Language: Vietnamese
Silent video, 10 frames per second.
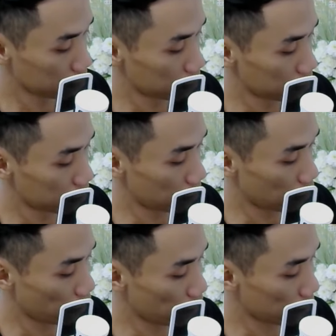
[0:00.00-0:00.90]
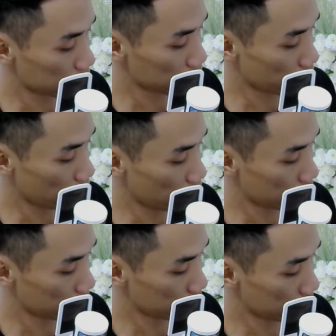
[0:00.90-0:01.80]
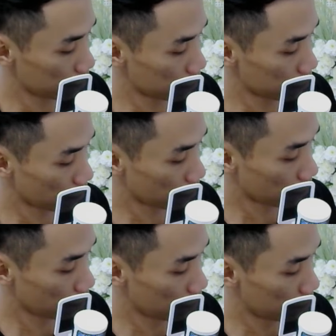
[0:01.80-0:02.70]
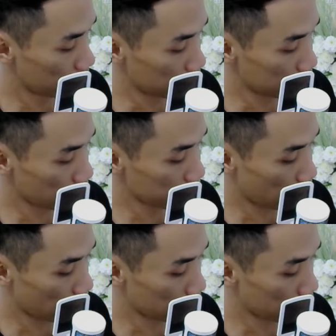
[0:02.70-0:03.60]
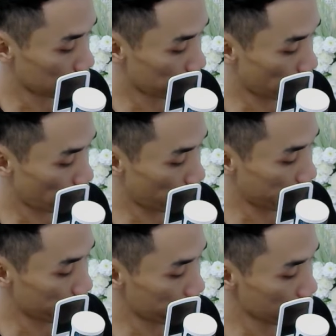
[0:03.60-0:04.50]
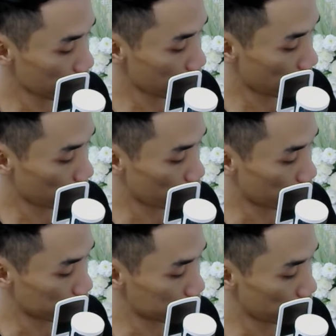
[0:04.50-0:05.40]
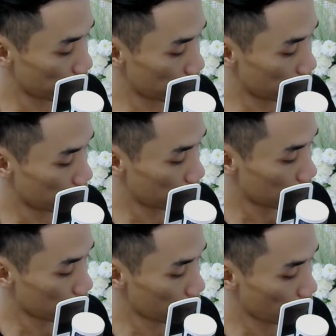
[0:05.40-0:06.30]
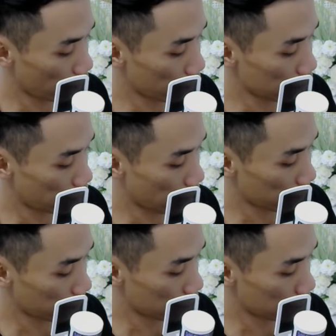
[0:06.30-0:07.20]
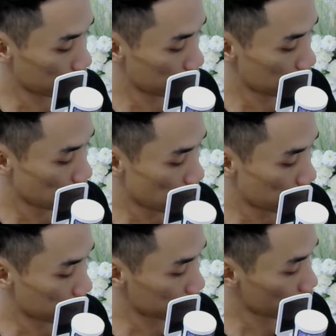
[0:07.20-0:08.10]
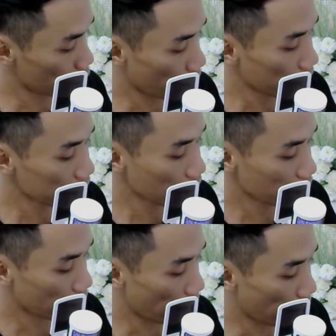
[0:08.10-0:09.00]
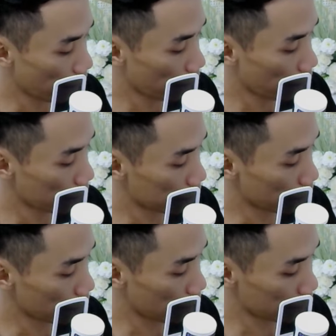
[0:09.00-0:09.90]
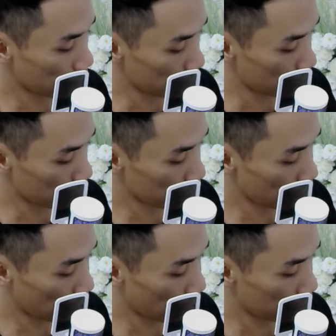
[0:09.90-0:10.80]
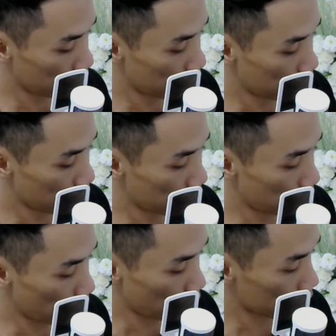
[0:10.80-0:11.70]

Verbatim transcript: Mình phải làm sao đây? Mình sẽ giận và hoài nghi hết tất cả mọi người chỉ vì có một kẻ lừa gạt mình. Mình sẽ thù ghét tất cả những kẻ tìm được kho tàng vì mình không tìm